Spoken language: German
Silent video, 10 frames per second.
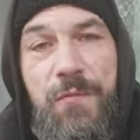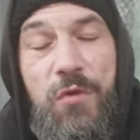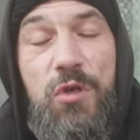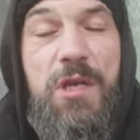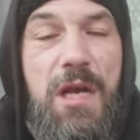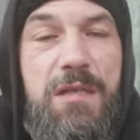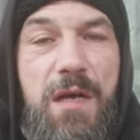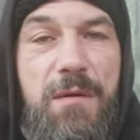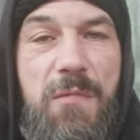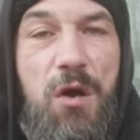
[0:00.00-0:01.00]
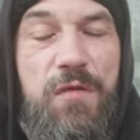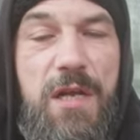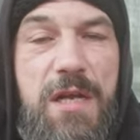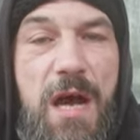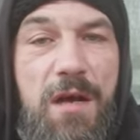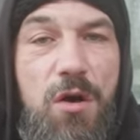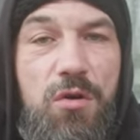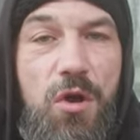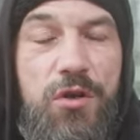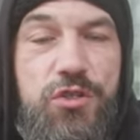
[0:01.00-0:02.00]
So, und dann hat er im Laufe der Jahre auch
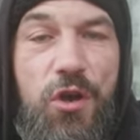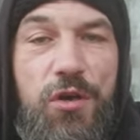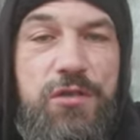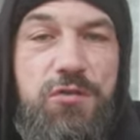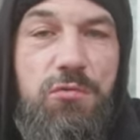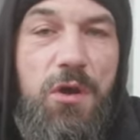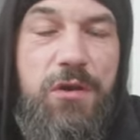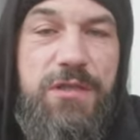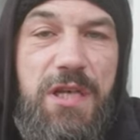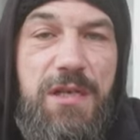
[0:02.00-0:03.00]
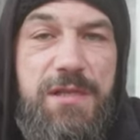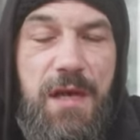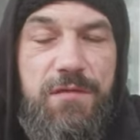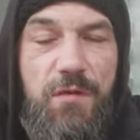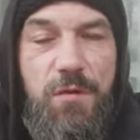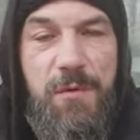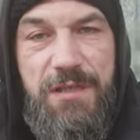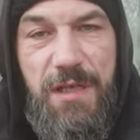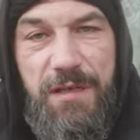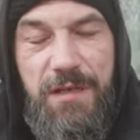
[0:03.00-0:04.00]
Leung Scheung zu Leung Ting gesagt. So, guck mal,
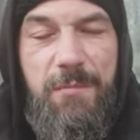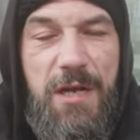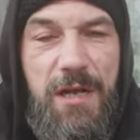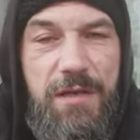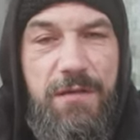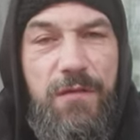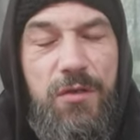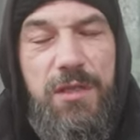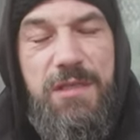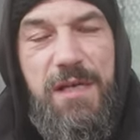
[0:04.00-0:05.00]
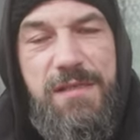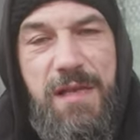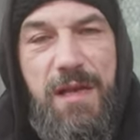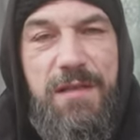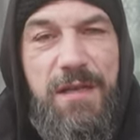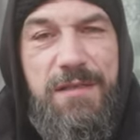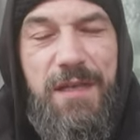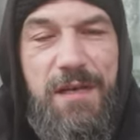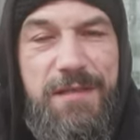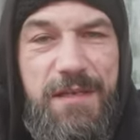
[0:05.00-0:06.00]
Ting, geh mal dahin, so, ne, da ist der da,
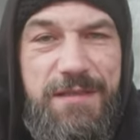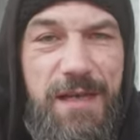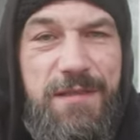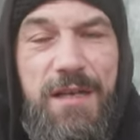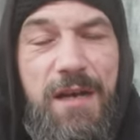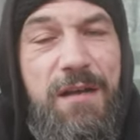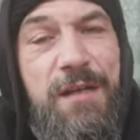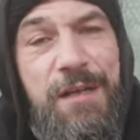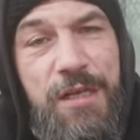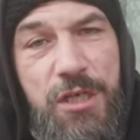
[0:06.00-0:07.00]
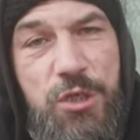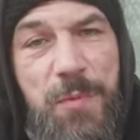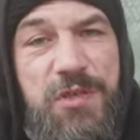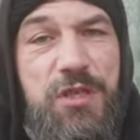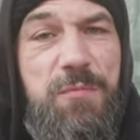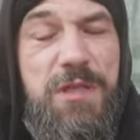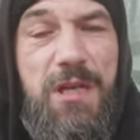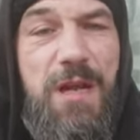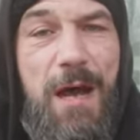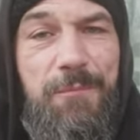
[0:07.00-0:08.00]
der da, der da. Sprich dich mit
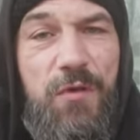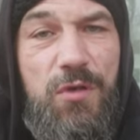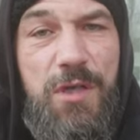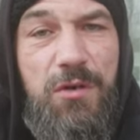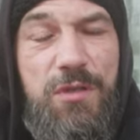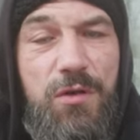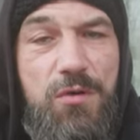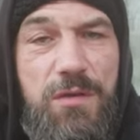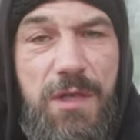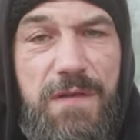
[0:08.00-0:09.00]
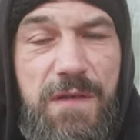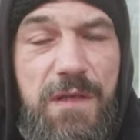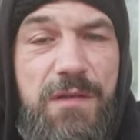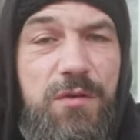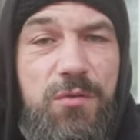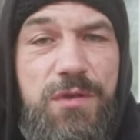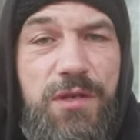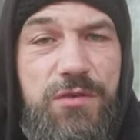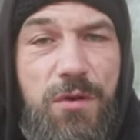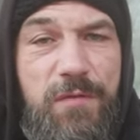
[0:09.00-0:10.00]
denen ab, so, ne, und dann guckt, dass ihr den
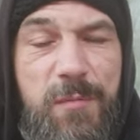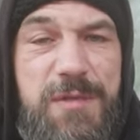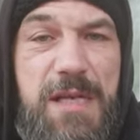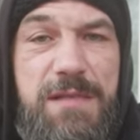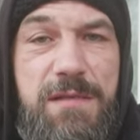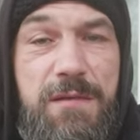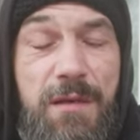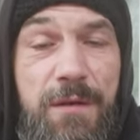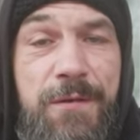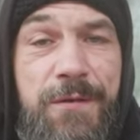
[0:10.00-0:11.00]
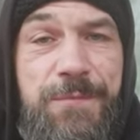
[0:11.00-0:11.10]
Unterricht irgendwie besetzt, ne.